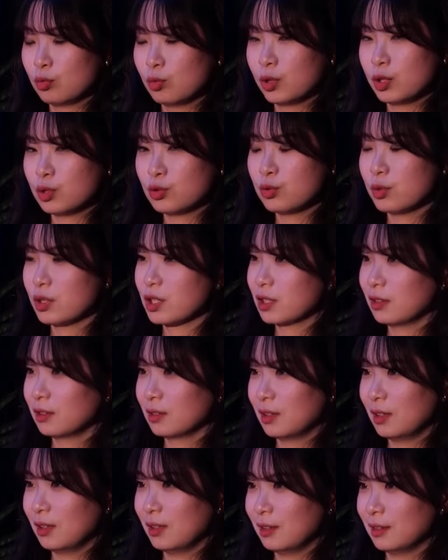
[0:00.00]
Я также
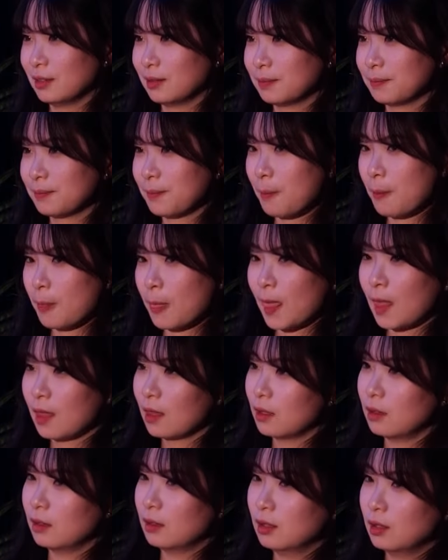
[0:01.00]
преподаю язык,
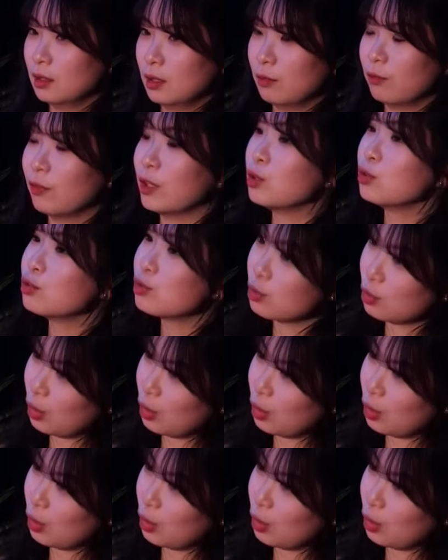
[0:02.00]
знакомлю